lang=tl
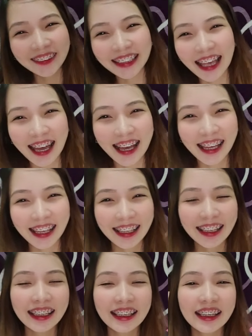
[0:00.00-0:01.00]
Joke lang.
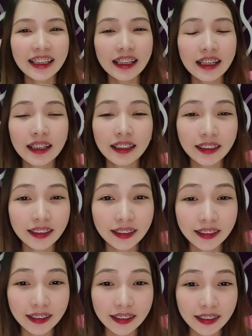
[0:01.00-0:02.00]

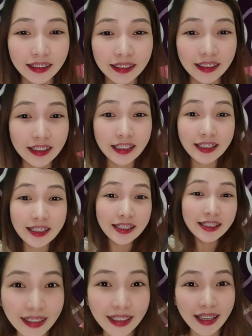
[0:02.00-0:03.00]
Uh,
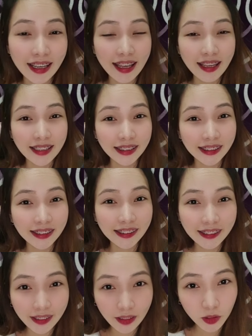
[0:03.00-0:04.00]

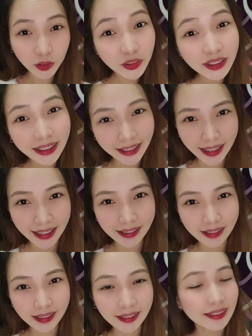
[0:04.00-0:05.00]
so, yun na
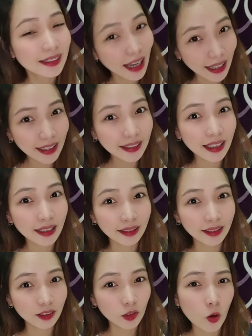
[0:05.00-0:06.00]
guys. Kaya
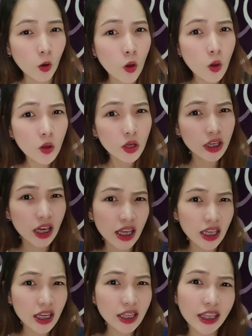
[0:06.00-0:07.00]
natin to.
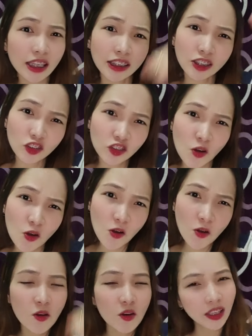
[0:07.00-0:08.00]
Kaya natin to.
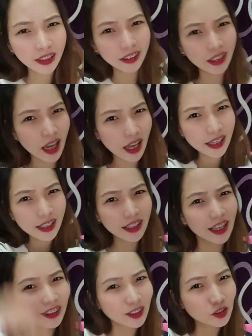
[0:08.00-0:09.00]
Kaya
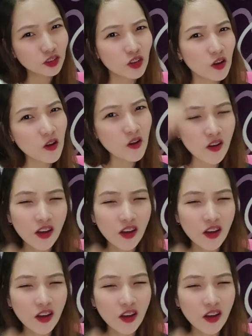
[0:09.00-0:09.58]
natin to.